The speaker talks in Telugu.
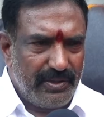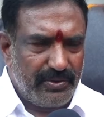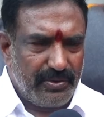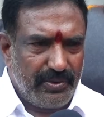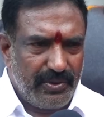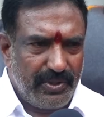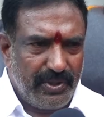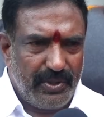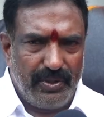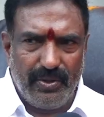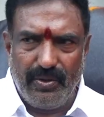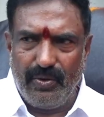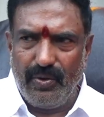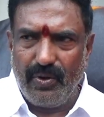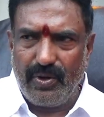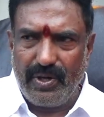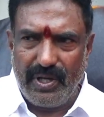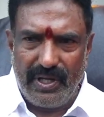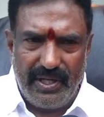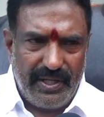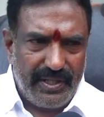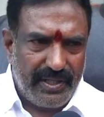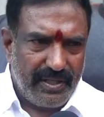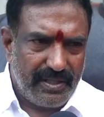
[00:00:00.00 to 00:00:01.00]
ఏవైతే ఉంటాయో
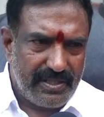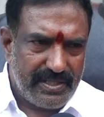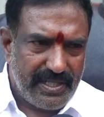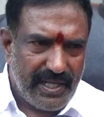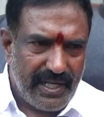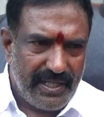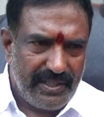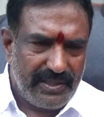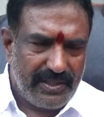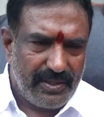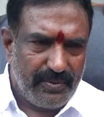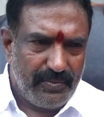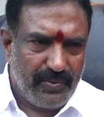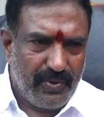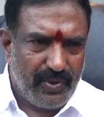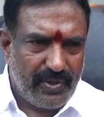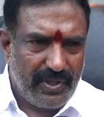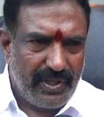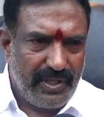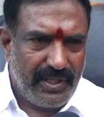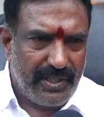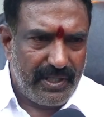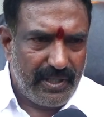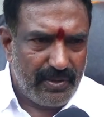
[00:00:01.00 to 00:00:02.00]
ఒక లీటర్ సాయంత్రం
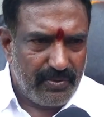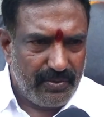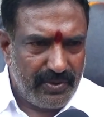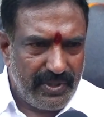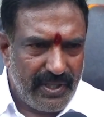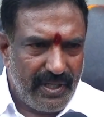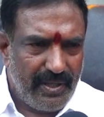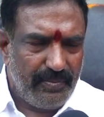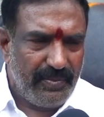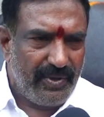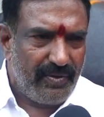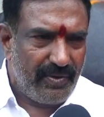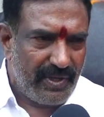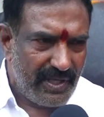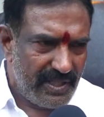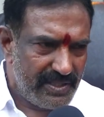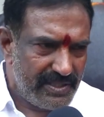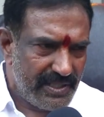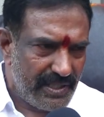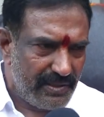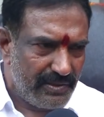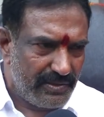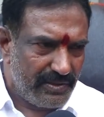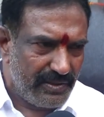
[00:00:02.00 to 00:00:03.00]
ఒక లీటర్ ఉదయం ఇవ్వడం
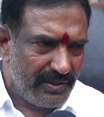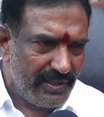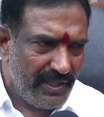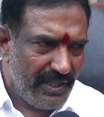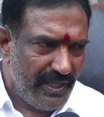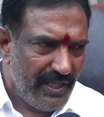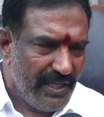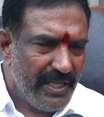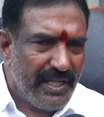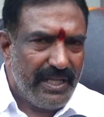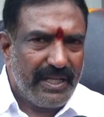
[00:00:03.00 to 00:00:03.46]
జరుగుతుంది